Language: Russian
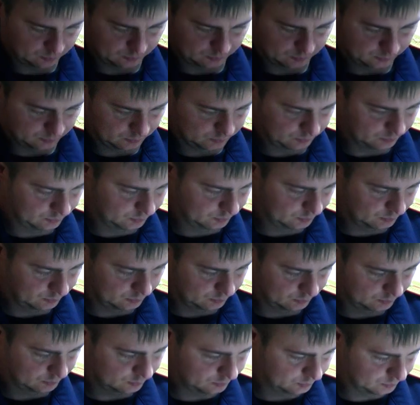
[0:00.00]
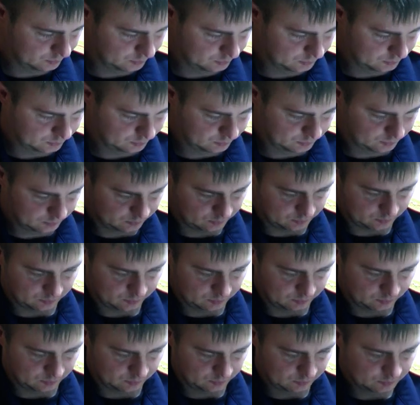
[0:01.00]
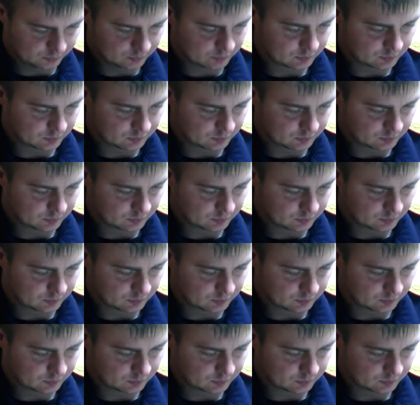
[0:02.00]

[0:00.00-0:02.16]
из отделения полиции по Инжавинскому